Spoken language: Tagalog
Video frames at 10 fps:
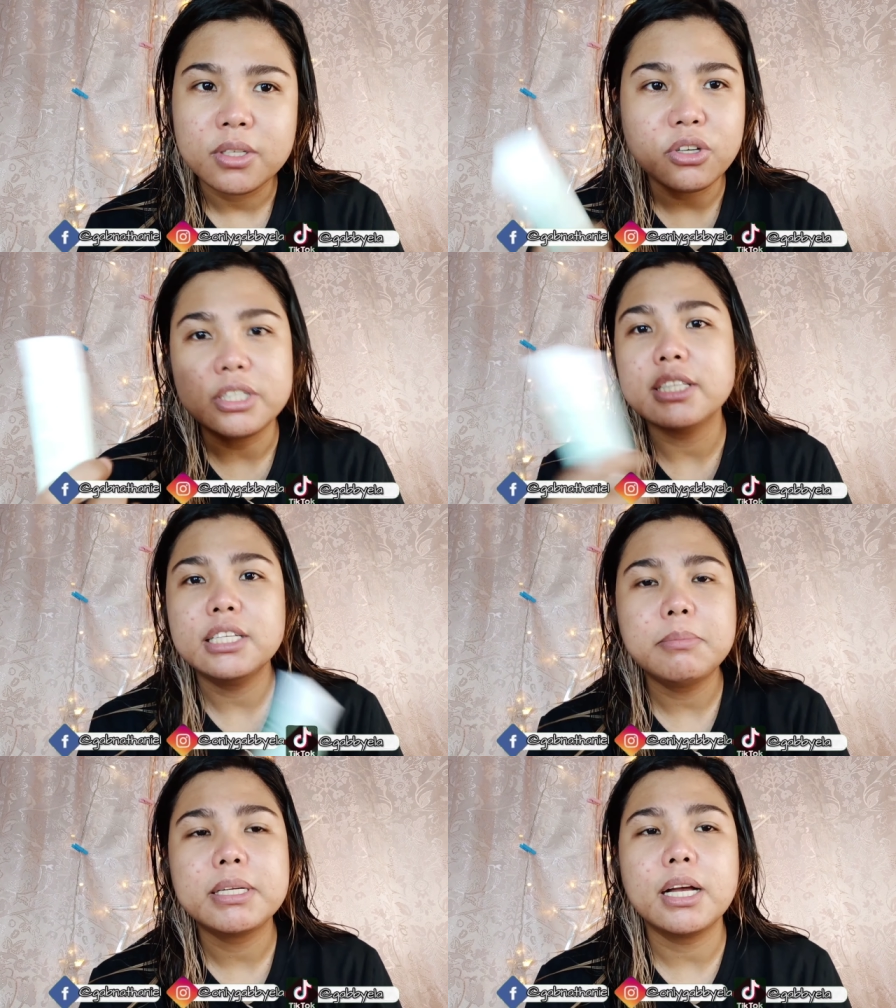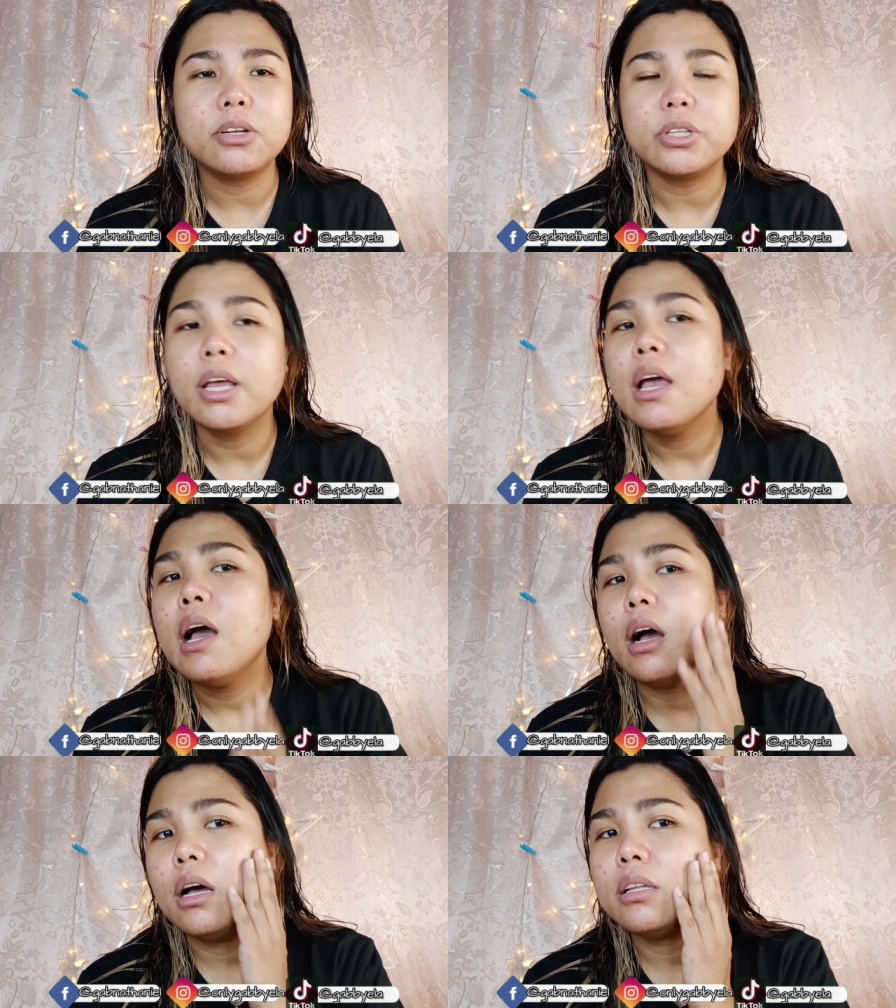Yeah, hindi naman ganun.
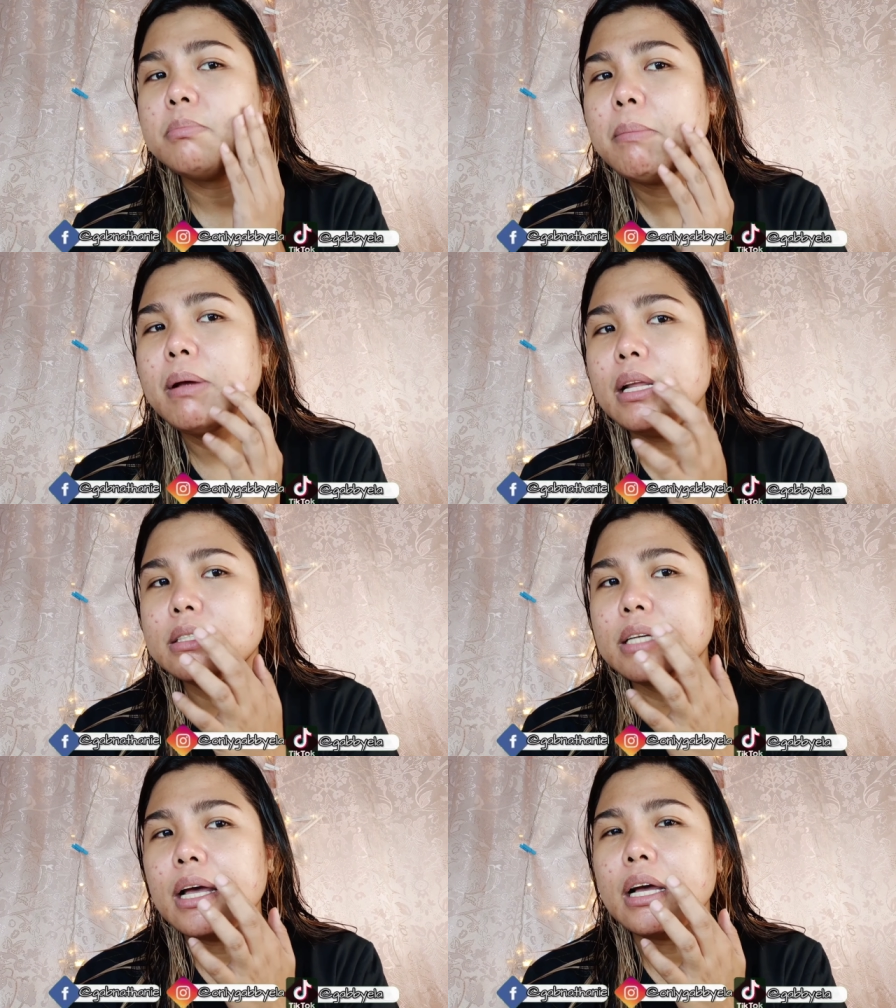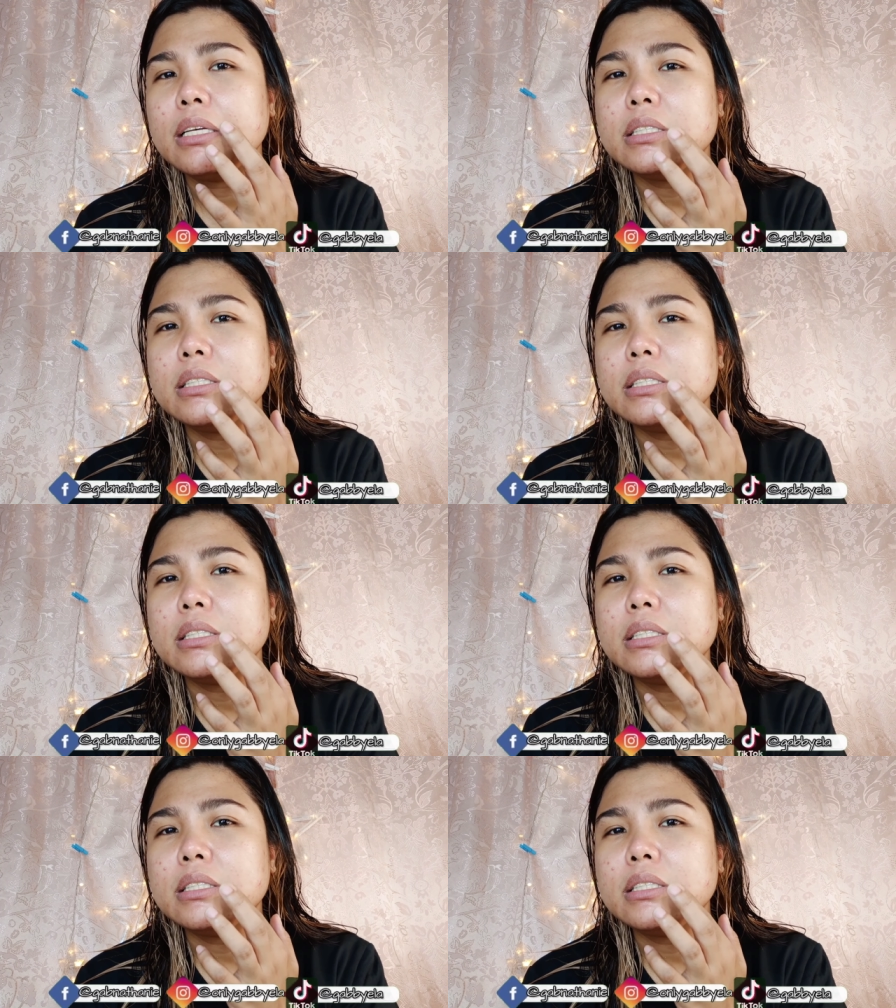Uh, nagbabalat siya.